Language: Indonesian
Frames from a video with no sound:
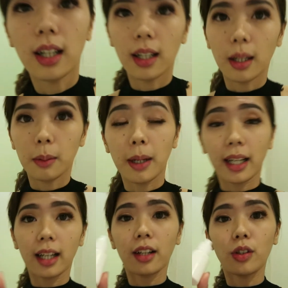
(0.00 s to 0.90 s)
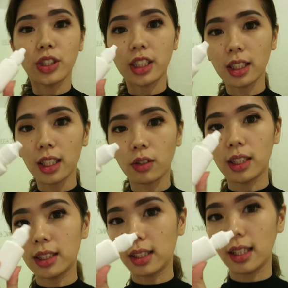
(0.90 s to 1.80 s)
uh, memakai lotion yang
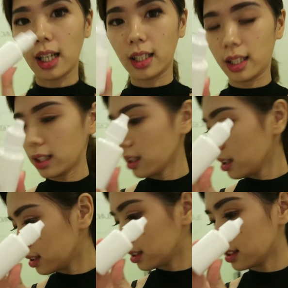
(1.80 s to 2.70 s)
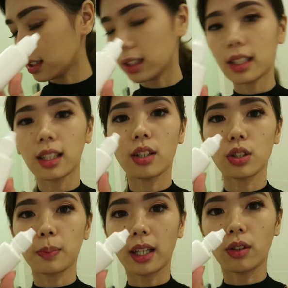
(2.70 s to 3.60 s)
udah disediain jadi kita
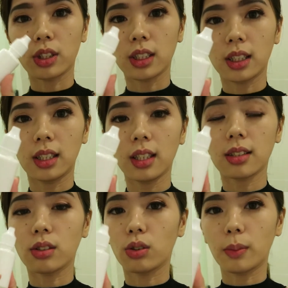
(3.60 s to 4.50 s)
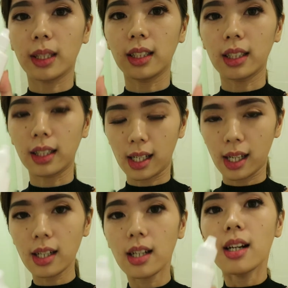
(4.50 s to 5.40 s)
harus pakai lotion ini ke seluruh badan
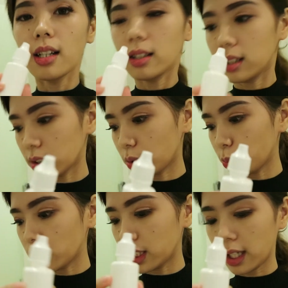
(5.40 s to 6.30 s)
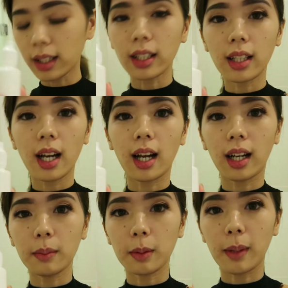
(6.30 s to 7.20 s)
kita dan kemudian kita
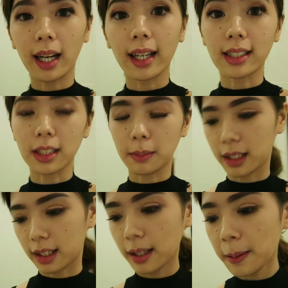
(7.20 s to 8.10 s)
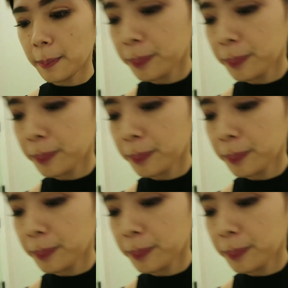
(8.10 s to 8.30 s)
akan memakai kacamata